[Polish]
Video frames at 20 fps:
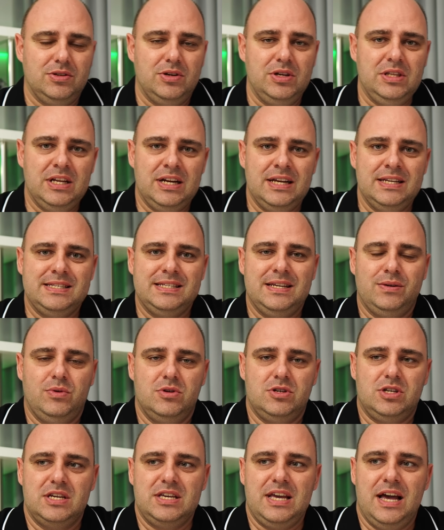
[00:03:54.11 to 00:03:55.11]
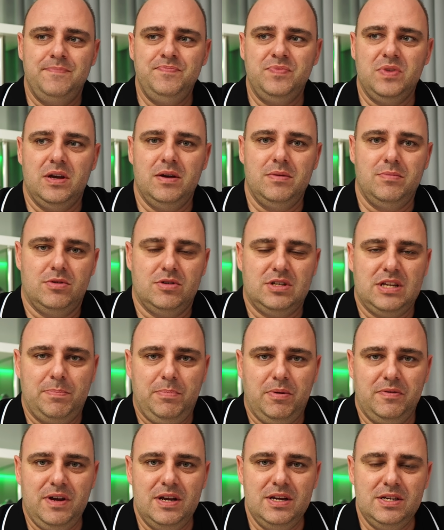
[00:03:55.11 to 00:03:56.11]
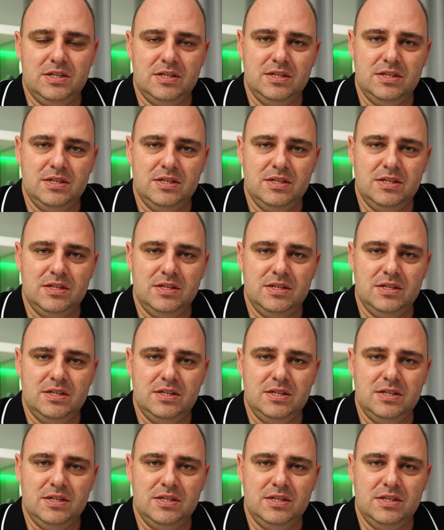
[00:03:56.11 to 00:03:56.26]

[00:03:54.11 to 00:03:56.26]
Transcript: No i teraz z założenia można powiedzieć,